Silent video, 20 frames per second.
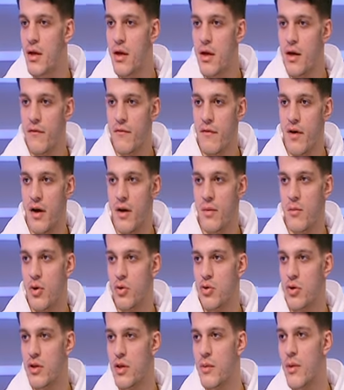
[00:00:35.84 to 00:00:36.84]

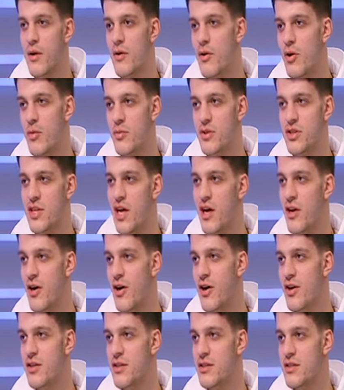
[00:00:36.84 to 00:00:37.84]
فالموضوع طبعا هو مش سهل
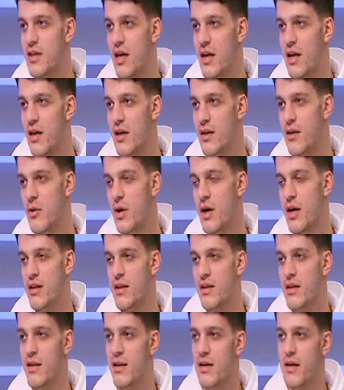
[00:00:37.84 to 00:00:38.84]
خالص على ان
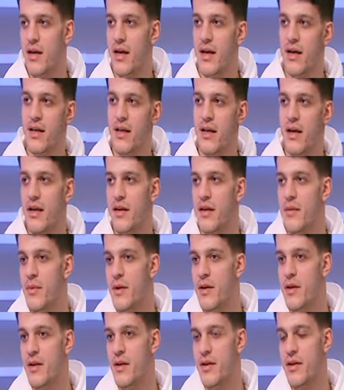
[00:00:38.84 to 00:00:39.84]
واحد جاي يعني
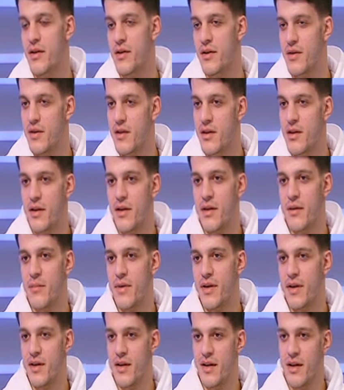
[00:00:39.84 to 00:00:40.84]
من
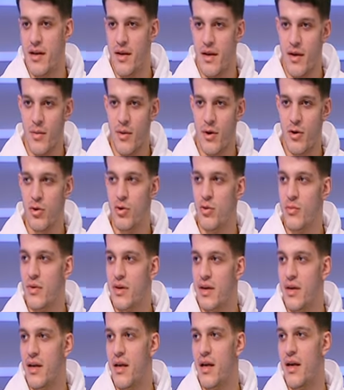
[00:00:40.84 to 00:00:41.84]
من آه، برضه
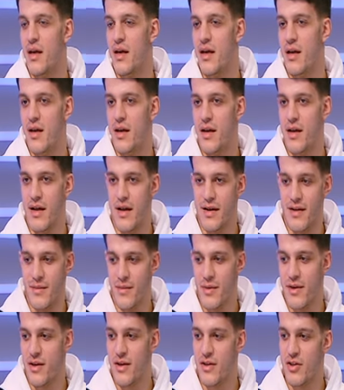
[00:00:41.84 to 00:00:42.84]
من آه، يعني
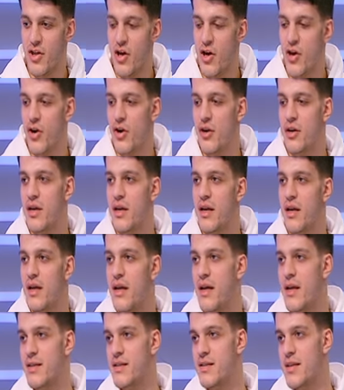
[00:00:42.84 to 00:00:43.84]
من طيران
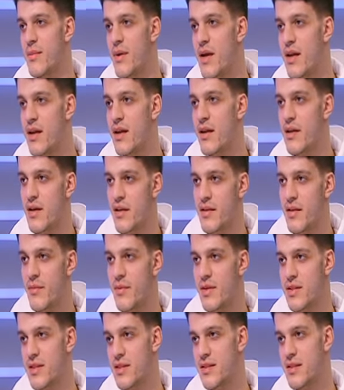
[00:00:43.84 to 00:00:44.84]
للزمالك نادي
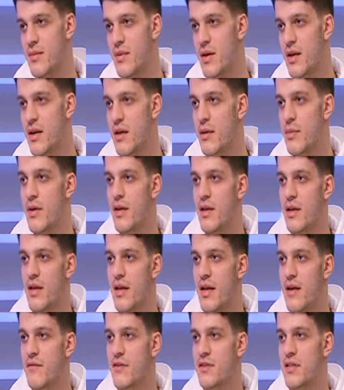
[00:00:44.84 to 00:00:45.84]
كبير زي الزمالك
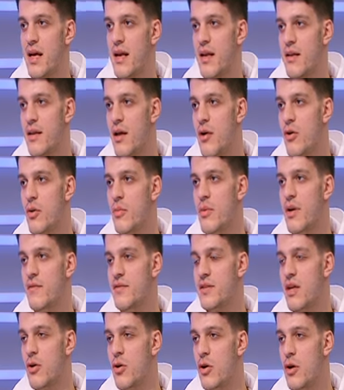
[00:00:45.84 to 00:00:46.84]
بينافس على الدوري
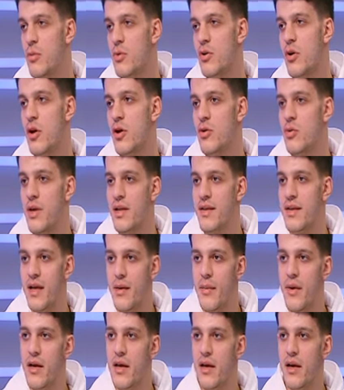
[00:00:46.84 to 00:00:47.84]
بينافس على كل بطولاته نادي آه
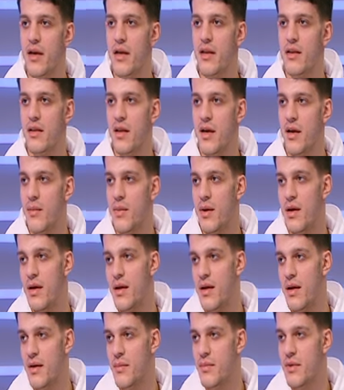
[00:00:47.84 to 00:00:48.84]
جماهيري انت آه
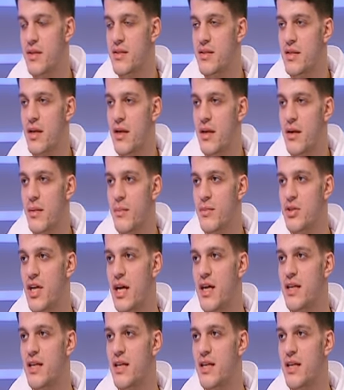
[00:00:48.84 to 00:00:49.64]
بقى يعني بتنزل يعني مش يعني.